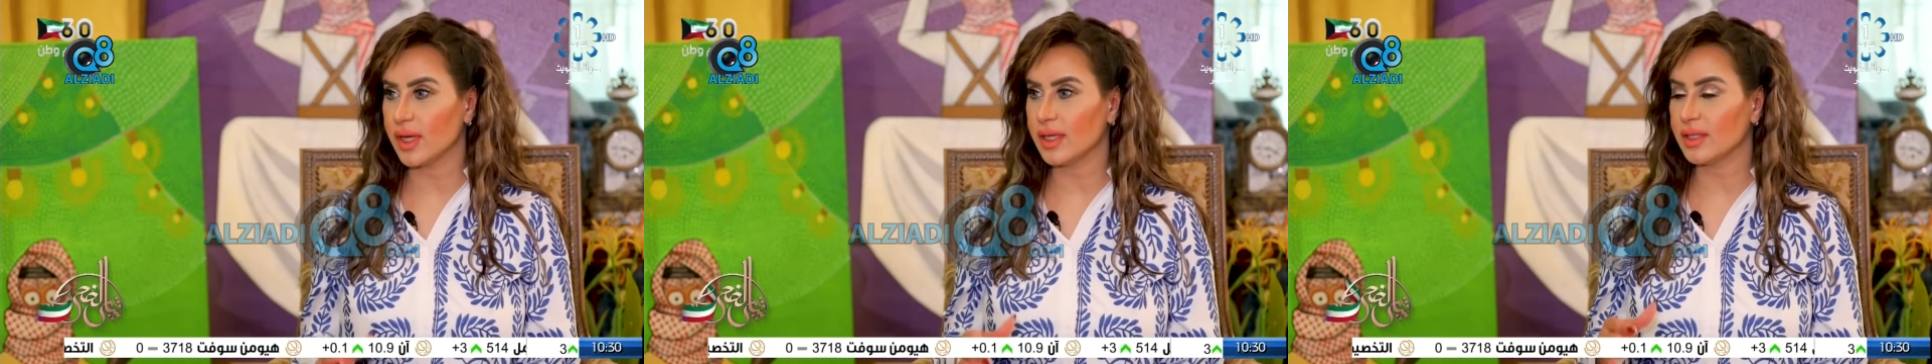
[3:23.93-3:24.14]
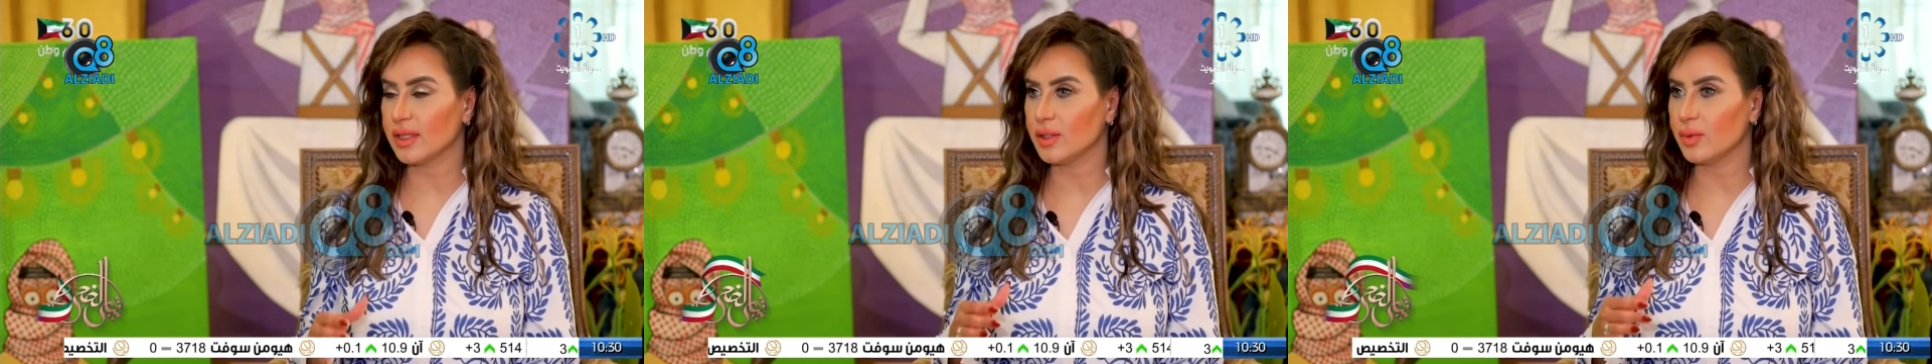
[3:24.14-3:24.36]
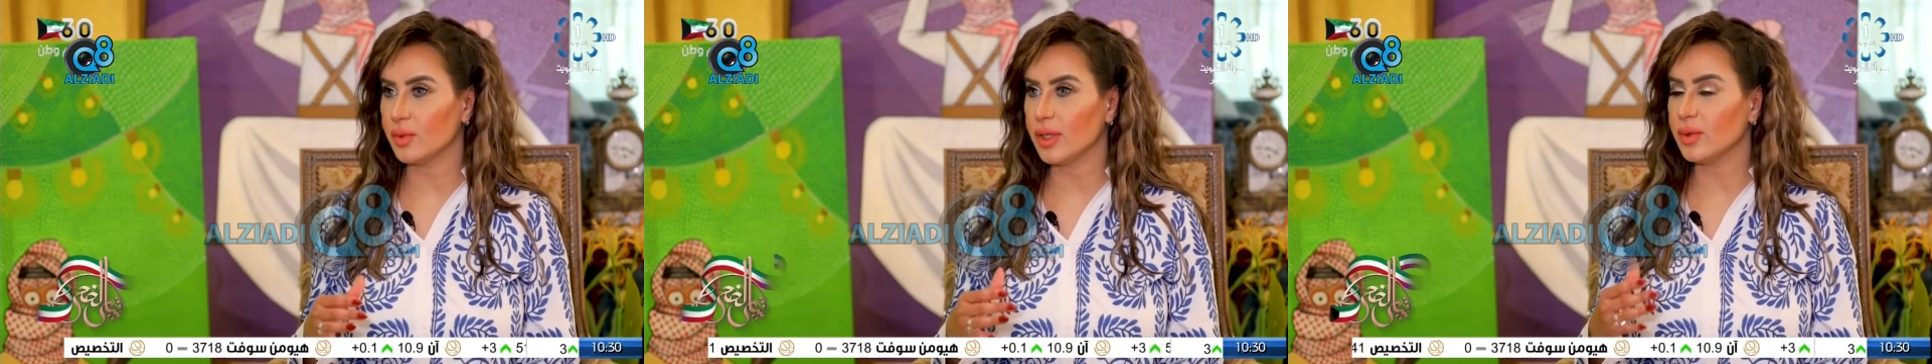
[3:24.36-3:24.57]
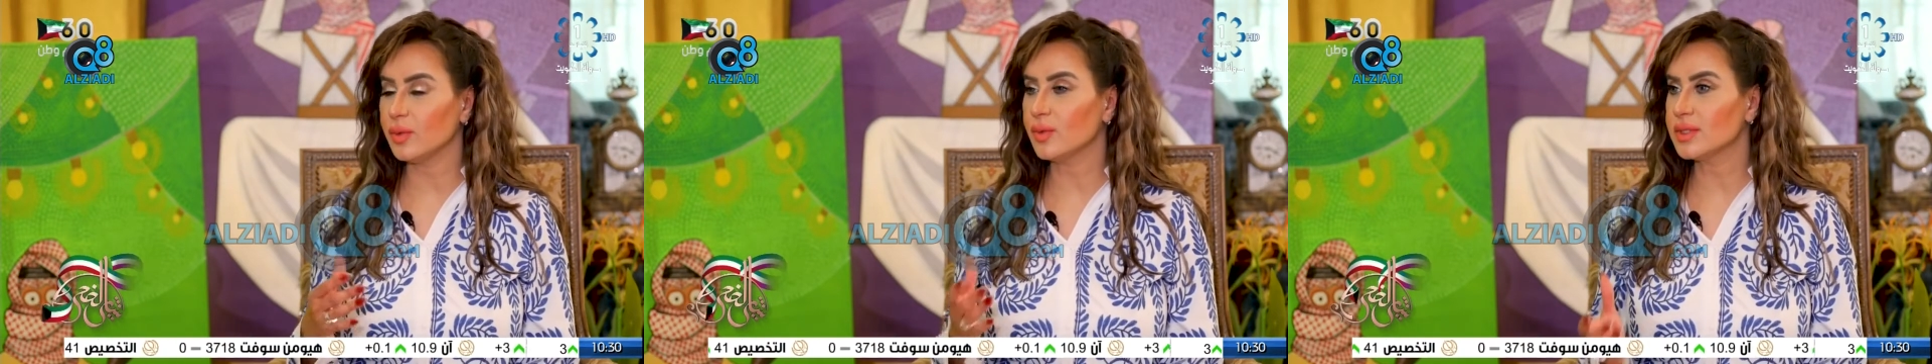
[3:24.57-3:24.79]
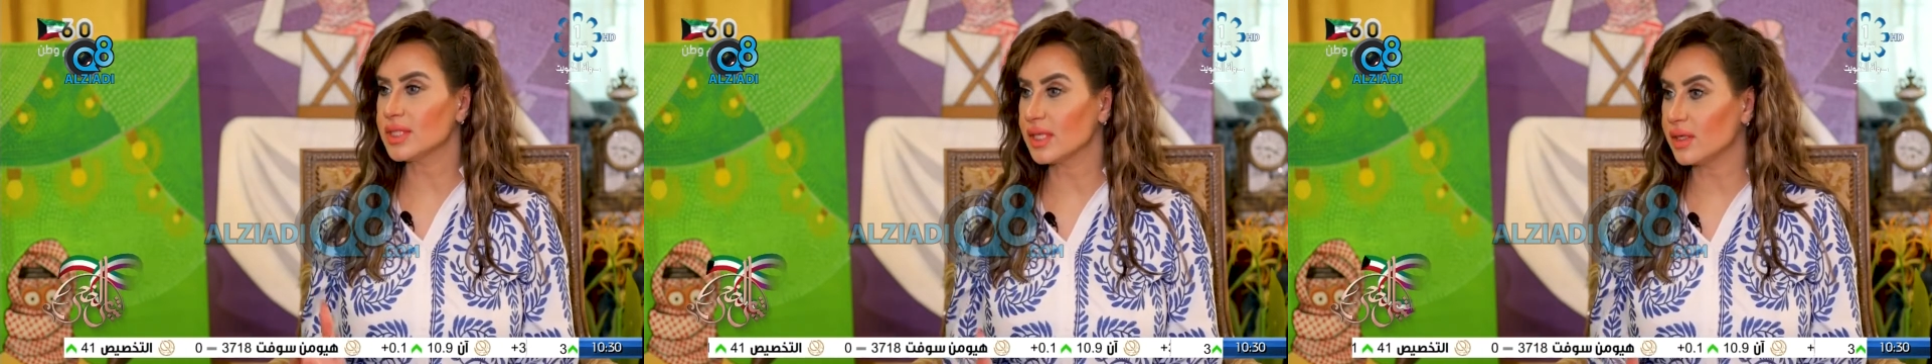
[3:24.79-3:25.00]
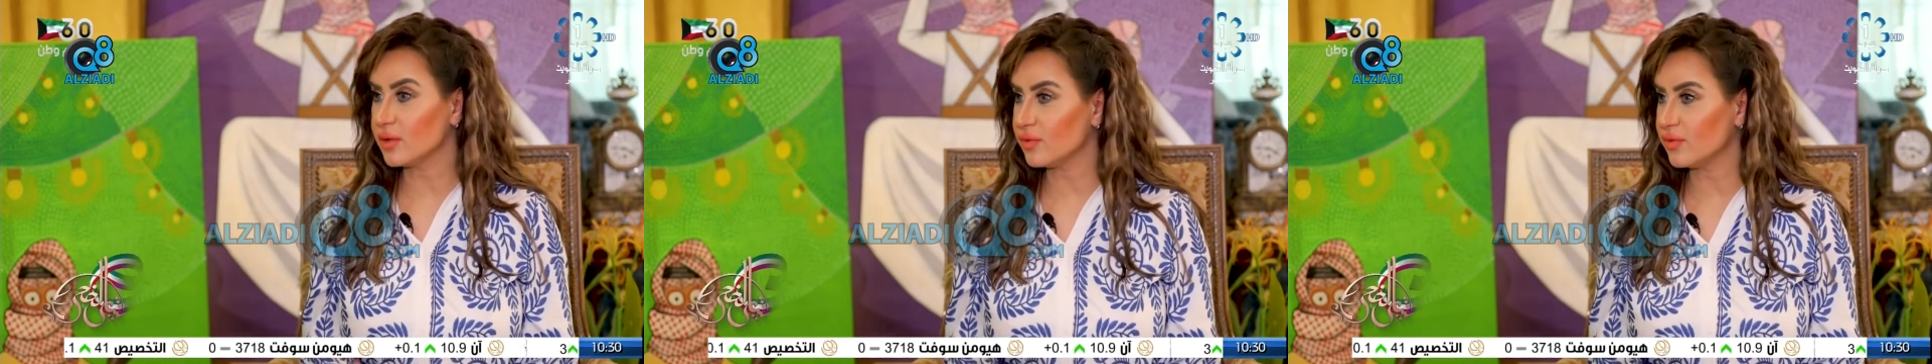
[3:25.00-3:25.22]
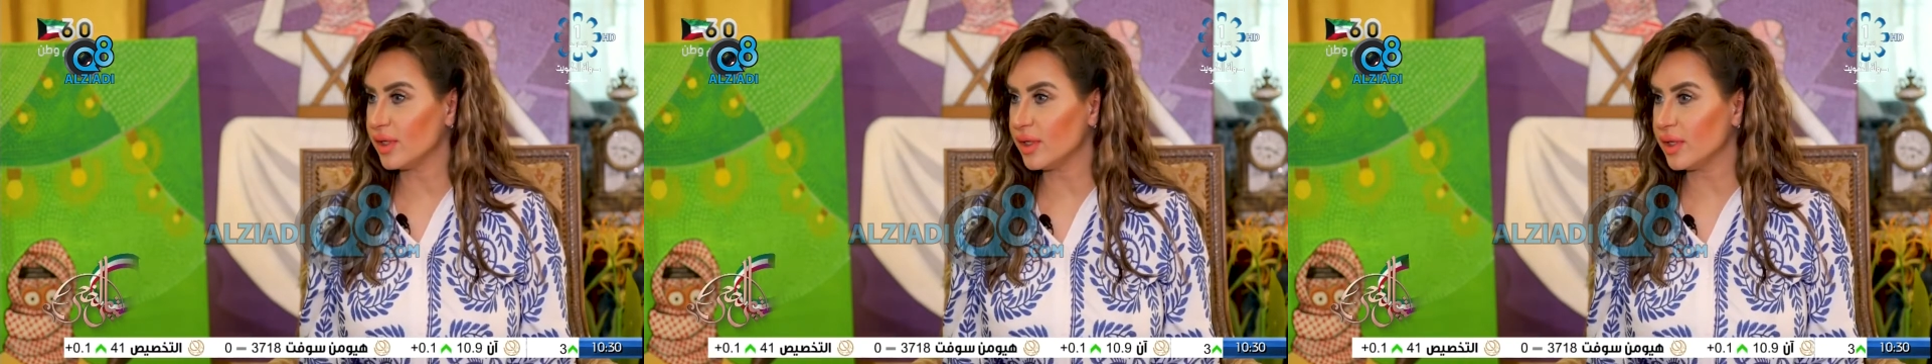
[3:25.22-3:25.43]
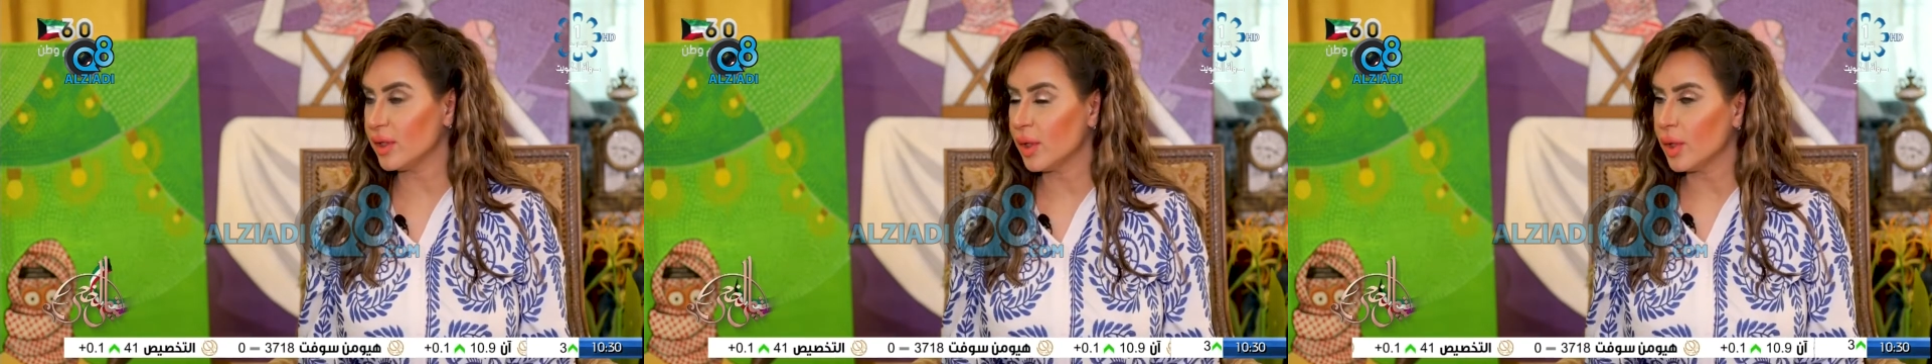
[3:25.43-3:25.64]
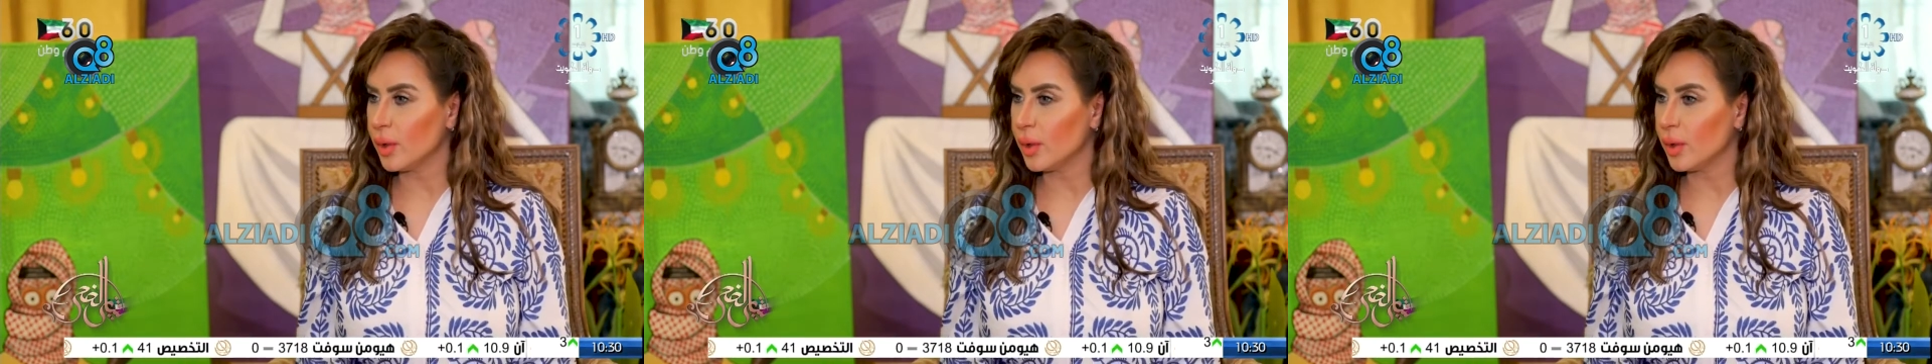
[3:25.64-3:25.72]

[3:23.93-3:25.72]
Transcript: يعني وين وصل الفن